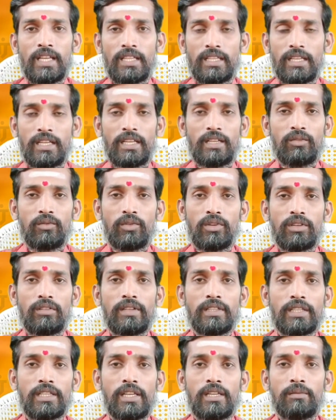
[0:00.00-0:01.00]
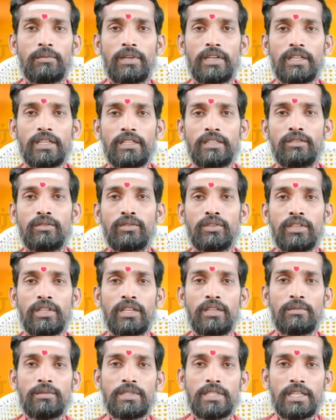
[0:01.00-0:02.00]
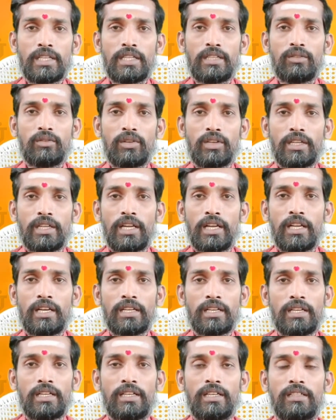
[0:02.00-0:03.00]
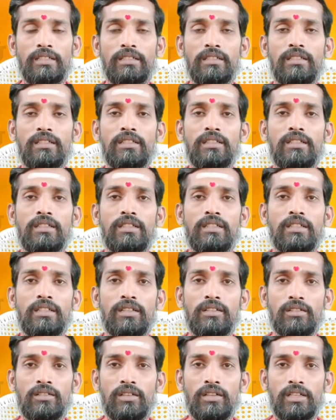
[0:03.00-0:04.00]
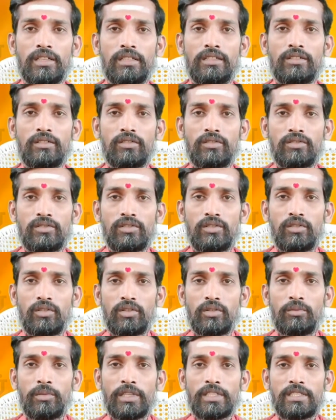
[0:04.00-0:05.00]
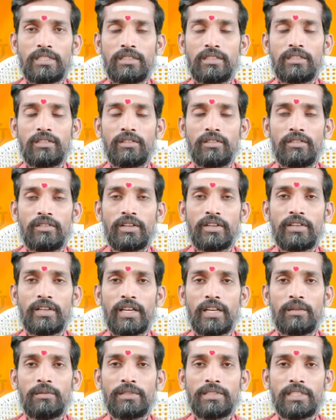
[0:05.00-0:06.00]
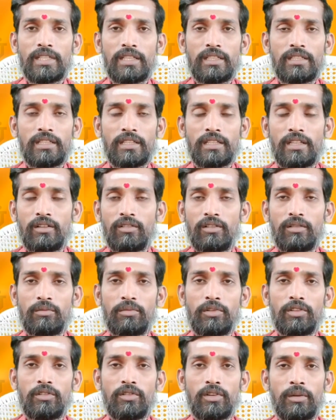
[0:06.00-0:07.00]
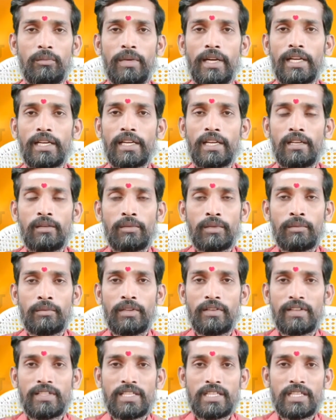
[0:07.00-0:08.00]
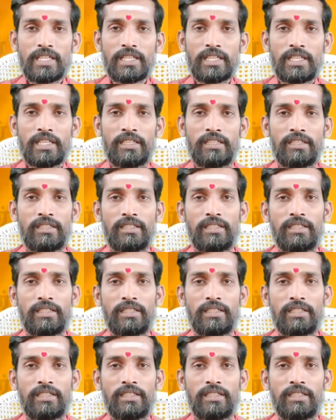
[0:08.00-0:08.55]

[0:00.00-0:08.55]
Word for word: அதனால் ஒரு வெத்தலை பாக்கு ஒரு எலுமிச்சங்கனி ஒரு ஏலக்காய் உங்களுக்கு கொஞ்சம் ஒரு மஞ்சள் விரலி மஞ்சள் இருந்தால் கூட போதும் உங்கள் பேக்கில் எப்பயுமே வச்சுக்கோங்க